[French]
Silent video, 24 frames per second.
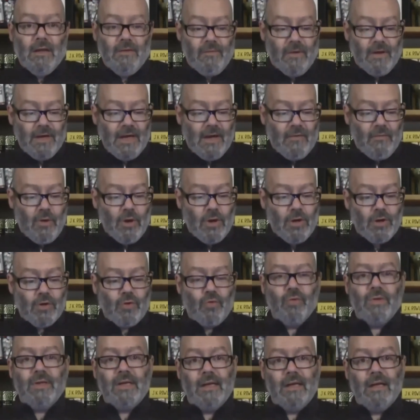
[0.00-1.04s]
Il va y avoir le
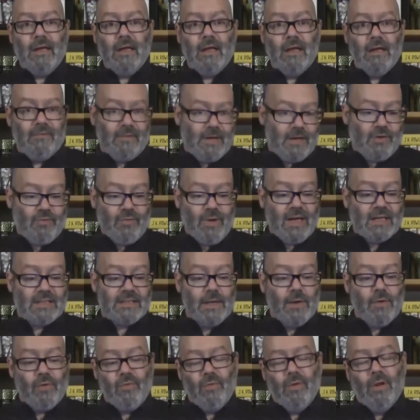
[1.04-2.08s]
côté
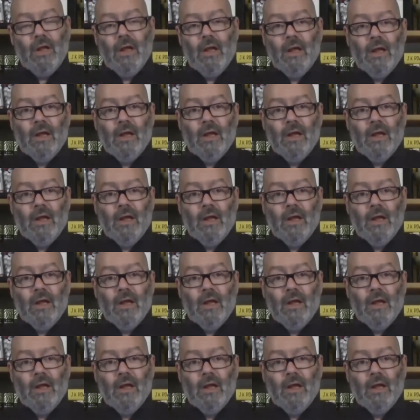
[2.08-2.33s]
évacuation,